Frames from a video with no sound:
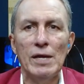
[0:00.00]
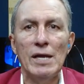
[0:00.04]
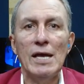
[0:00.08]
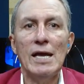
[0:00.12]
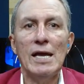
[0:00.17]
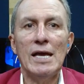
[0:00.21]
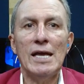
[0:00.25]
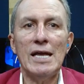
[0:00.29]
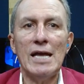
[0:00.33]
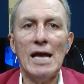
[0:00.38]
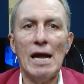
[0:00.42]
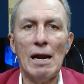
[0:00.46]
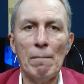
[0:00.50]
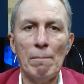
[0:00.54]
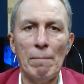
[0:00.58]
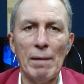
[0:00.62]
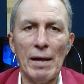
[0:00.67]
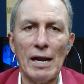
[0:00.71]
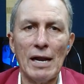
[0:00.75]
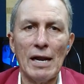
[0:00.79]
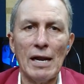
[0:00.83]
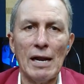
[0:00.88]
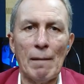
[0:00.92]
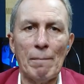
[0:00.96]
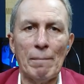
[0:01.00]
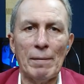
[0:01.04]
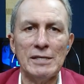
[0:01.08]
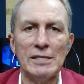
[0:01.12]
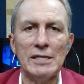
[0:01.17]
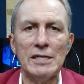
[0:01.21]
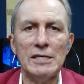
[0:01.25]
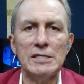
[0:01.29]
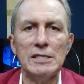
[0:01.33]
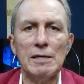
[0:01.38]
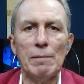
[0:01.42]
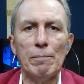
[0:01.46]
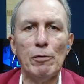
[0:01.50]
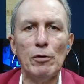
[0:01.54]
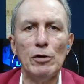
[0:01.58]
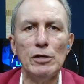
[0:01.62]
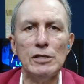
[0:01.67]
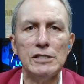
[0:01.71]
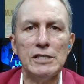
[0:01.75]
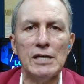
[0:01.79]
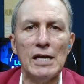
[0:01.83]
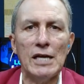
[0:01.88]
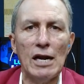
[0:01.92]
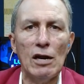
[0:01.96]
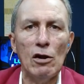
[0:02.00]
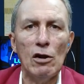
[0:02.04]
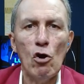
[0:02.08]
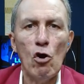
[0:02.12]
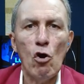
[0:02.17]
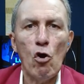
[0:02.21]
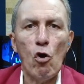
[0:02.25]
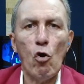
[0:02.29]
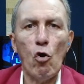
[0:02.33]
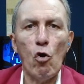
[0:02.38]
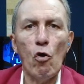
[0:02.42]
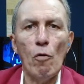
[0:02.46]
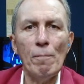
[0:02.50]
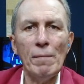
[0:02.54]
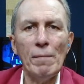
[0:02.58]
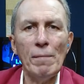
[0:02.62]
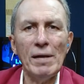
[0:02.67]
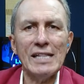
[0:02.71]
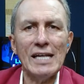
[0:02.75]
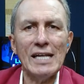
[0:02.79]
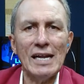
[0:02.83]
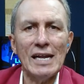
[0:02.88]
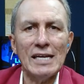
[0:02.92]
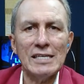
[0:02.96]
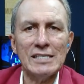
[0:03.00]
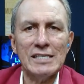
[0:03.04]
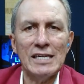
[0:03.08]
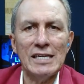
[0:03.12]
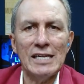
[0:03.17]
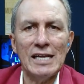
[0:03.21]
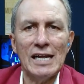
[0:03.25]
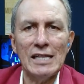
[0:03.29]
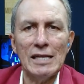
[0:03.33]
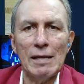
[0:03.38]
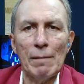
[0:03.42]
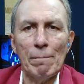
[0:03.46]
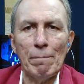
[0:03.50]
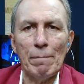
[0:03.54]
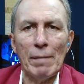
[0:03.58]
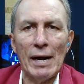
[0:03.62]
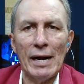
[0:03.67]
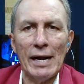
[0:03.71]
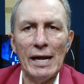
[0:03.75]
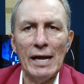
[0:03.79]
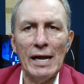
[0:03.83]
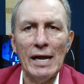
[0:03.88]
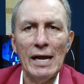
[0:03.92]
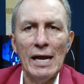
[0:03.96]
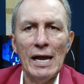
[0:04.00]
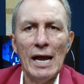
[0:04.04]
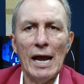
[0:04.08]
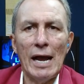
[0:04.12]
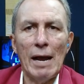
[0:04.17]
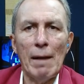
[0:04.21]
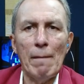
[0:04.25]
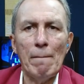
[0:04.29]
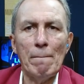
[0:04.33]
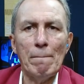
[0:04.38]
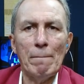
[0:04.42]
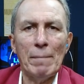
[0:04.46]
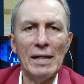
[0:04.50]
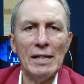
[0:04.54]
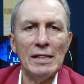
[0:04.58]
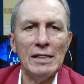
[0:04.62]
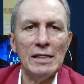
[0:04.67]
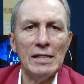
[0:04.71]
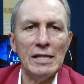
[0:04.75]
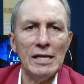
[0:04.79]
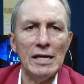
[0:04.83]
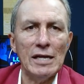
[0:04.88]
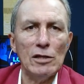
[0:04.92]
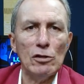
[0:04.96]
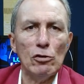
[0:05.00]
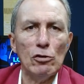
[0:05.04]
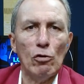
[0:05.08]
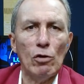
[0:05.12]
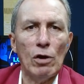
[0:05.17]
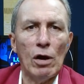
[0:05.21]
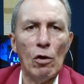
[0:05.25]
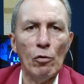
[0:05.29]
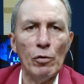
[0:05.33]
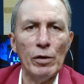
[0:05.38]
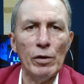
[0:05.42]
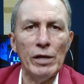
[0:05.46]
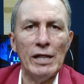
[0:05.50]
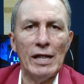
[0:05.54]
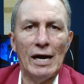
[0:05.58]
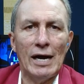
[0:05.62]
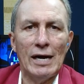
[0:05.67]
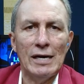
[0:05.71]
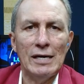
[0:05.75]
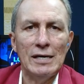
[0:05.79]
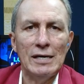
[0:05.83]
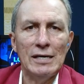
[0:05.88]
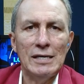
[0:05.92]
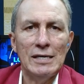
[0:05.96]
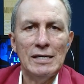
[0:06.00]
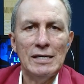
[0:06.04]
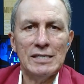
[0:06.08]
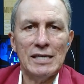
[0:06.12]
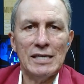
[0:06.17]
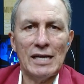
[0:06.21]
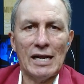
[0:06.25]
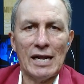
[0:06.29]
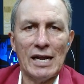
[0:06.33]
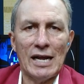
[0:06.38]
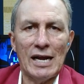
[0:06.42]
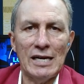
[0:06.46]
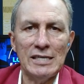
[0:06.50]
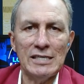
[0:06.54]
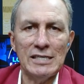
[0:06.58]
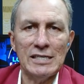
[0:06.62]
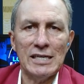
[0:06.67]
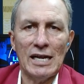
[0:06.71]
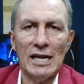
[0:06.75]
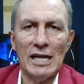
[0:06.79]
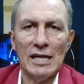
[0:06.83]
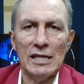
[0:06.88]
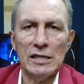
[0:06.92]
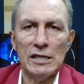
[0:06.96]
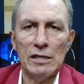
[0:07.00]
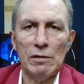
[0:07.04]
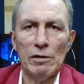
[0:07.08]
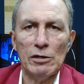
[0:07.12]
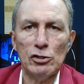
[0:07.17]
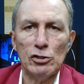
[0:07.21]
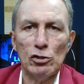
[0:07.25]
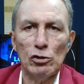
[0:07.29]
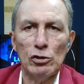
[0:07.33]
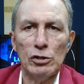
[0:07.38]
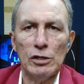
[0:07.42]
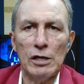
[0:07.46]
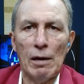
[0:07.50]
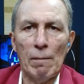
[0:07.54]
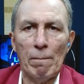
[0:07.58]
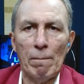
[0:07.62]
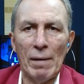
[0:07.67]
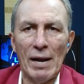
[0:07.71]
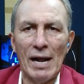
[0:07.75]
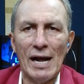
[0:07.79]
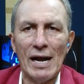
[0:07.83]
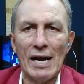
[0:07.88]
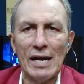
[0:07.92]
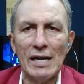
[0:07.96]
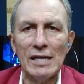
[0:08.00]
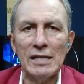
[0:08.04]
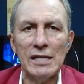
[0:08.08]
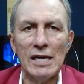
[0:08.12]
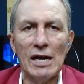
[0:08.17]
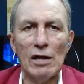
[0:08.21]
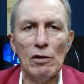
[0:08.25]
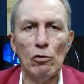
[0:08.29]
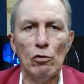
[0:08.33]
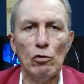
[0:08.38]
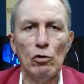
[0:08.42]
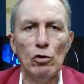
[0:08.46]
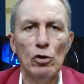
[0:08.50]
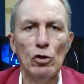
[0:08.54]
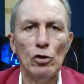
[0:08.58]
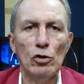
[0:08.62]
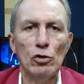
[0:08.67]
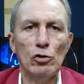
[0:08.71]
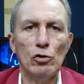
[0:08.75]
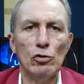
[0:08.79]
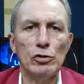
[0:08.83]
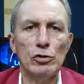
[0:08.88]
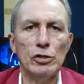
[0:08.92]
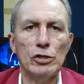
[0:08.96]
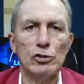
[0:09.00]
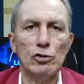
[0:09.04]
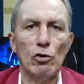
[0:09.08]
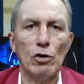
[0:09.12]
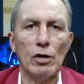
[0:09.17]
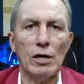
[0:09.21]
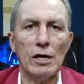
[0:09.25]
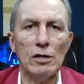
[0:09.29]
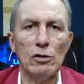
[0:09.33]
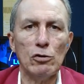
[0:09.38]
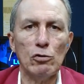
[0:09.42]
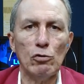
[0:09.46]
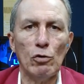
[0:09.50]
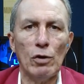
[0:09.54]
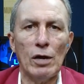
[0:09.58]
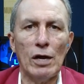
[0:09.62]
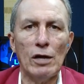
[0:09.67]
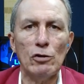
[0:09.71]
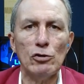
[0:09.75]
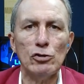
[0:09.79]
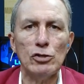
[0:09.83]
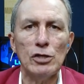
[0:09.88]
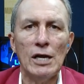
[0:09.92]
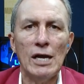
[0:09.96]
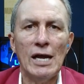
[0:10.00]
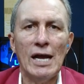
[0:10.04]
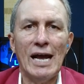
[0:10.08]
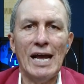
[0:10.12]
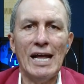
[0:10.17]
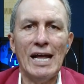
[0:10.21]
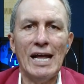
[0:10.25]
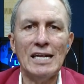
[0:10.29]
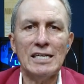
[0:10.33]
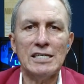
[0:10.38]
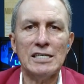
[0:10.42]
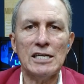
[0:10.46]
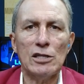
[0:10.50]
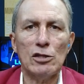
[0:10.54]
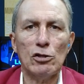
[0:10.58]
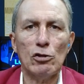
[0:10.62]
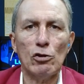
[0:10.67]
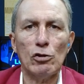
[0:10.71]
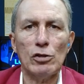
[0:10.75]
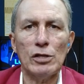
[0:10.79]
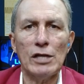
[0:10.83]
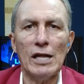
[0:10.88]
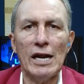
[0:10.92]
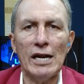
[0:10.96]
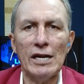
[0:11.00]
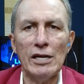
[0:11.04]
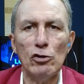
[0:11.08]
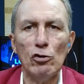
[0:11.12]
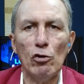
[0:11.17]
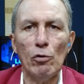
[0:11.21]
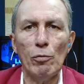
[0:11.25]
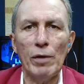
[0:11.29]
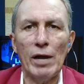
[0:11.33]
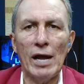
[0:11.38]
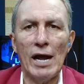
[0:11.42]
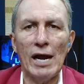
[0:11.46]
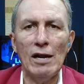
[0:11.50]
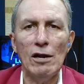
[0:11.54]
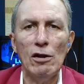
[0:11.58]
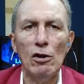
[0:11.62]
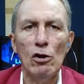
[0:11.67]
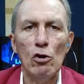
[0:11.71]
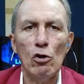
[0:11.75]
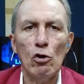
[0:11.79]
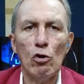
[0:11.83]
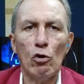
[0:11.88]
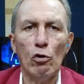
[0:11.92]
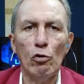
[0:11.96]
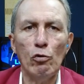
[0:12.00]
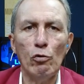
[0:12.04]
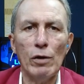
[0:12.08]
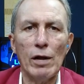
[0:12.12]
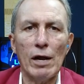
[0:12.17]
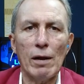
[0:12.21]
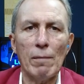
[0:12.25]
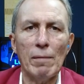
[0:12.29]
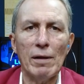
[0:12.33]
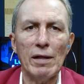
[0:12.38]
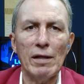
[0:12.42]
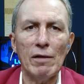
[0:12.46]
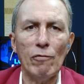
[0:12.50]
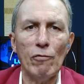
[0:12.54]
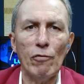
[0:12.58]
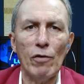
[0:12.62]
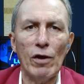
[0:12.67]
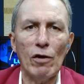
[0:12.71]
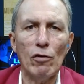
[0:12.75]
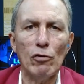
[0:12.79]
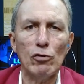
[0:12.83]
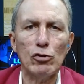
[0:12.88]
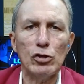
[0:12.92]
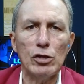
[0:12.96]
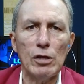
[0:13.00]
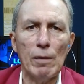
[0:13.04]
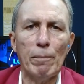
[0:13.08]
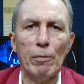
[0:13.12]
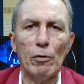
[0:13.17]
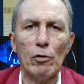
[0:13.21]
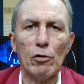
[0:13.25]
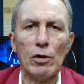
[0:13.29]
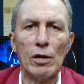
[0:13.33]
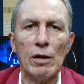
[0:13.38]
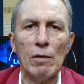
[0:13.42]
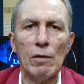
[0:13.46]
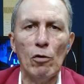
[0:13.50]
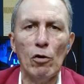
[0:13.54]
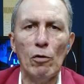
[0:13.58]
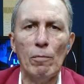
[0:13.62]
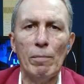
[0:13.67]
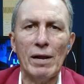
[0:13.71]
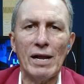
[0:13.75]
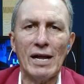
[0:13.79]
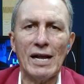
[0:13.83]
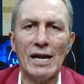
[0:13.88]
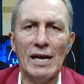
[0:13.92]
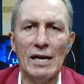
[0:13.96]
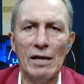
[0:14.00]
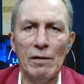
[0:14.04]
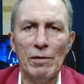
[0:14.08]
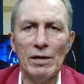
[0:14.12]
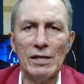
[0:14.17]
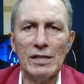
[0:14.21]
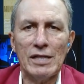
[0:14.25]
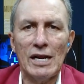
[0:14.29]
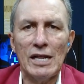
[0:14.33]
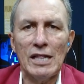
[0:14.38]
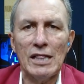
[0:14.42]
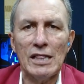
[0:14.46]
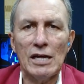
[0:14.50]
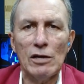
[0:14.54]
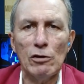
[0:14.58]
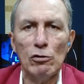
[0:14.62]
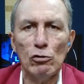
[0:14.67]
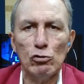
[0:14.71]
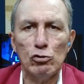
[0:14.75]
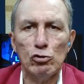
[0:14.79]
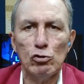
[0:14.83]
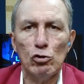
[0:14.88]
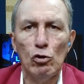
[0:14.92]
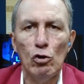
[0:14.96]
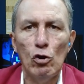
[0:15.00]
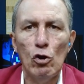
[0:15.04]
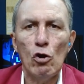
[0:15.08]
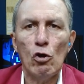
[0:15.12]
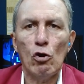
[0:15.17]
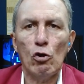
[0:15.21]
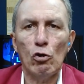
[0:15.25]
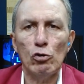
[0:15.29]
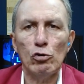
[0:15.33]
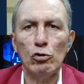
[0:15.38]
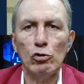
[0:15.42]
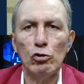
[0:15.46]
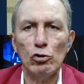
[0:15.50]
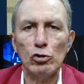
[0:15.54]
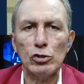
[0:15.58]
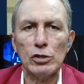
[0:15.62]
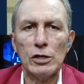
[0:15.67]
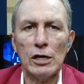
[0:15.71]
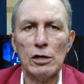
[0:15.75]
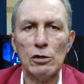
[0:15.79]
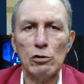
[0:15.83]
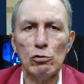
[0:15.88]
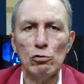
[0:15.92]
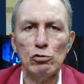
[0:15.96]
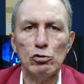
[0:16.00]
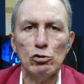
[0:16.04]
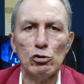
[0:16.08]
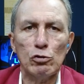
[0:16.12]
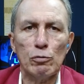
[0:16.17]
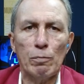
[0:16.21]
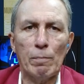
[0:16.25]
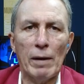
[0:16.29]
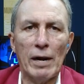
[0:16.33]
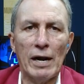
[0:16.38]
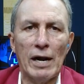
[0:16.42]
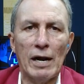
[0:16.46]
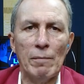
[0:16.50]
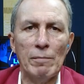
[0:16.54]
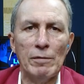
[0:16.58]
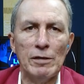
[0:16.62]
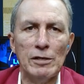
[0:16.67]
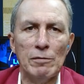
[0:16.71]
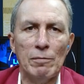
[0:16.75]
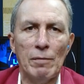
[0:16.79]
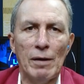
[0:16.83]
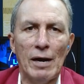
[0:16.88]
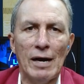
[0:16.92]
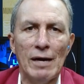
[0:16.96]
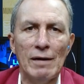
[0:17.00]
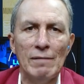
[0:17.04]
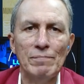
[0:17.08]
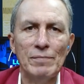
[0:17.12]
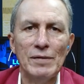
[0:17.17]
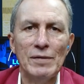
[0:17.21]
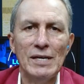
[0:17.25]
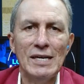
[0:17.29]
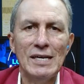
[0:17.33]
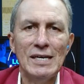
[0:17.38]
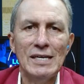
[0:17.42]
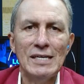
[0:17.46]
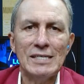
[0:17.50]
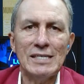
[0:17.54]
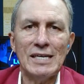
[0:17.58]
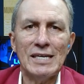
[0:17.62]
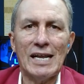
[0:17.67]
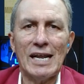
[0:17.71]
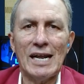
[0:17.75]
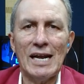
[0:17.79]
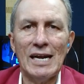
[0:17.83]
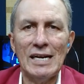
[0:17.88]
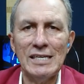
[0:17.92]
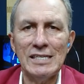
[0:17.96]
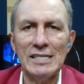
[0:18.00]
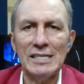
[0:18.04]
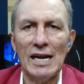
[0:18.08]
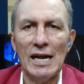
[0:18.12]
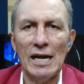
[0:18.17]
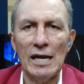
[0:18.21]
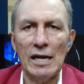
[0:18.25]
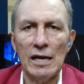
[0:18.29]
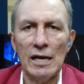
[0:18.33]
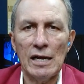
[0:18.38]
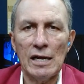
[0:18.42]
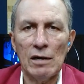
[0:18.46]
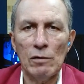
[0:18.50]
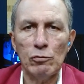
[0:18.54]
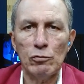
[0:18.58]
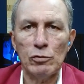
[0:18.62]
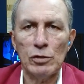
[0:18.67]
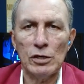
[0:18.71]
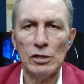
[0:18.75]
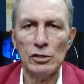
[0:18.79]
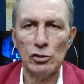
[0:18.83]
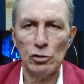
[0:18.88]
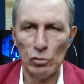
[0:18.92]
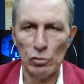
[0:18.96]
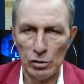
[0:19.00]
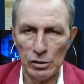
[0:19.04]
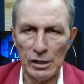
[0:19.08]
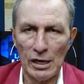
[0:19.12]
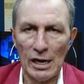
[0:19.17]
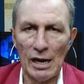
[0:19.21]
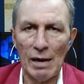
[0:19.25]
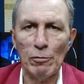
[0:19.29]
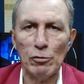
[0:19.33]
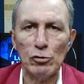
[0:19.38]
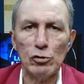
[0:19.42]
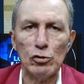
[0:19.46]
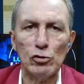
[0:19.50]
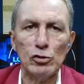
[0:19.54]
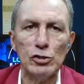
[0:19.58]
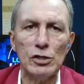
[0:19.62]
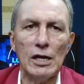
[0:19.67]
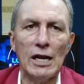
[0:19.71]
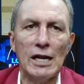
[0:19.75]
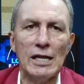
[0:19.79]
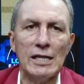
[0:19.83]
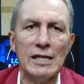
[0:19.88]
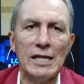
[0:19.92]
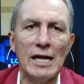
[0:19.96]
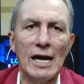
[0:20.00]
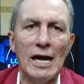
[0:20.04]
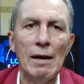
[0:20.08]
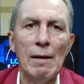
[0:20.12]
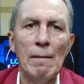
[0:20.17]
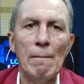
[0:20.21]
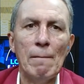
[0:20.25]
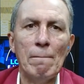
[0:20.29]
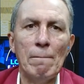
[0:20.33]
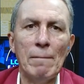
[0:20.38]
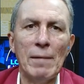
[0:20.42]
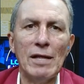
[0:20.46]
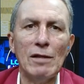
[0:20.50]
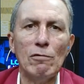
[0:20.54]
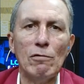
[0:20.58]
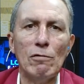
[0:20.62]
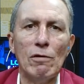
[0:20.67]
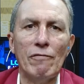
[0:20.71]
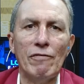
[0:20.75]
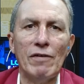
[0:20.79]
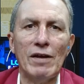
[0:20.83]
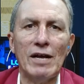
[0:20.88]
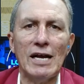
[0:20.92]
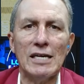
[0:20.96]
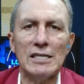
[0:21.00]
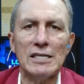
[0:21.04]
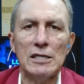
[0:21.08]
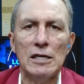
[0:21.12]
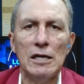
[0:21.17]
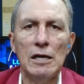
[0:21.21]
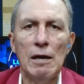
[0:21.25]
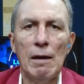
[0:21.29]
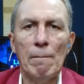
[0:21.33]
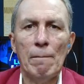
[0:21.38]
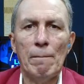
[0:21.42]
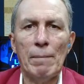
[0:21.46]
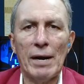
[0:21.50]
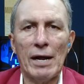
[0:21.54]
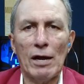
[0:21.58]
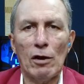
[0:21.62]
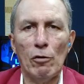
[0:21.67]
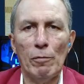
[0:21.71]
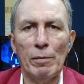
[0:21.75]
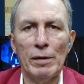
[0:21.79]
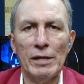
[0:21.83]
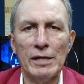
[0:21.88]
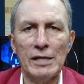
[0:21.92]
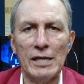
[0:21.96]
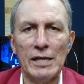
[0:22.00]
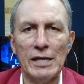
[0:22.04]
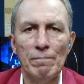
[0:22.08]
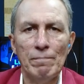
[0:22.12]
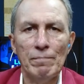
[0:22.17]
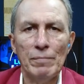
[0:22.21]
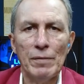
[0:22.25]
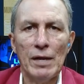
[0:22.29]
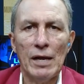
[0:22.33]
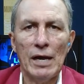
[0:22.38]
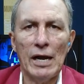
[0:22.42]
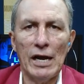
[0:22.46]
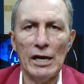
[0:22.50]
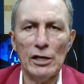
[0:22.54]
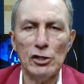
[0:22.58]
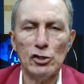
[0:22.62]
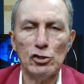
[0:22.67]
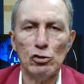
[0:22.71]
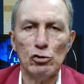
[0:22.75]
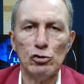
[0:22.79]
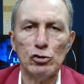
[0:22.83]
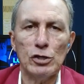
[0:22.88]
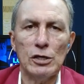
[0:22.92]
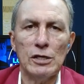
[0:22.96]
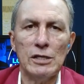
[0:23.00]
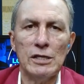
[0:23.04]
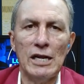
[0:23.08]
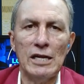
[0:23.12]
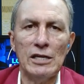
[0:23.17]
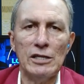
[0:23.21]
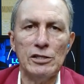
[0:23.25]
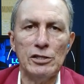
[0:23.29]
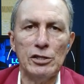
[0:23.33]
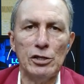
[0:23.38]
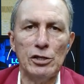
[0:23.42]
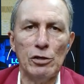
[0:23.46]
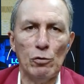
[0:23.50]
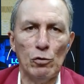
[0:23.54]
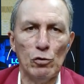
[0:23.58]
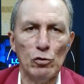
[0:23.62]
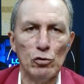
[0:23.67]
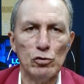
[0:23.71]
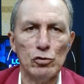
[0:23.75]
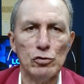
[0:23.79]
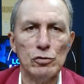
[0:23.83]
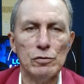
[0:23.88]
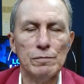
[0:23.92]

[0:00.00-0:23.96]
y al ver la presencia policial omiten la señal de pare emprendiendo la huida. Se realiza la activación del plan candado, donde son capturados en el sector del anillo vial con un arma de fuego tipo revólver calibre 38 con dos cartuchos para la misma. Se realiza la incautación de la motocicleta medio eficaz para cometer hechos delictivos.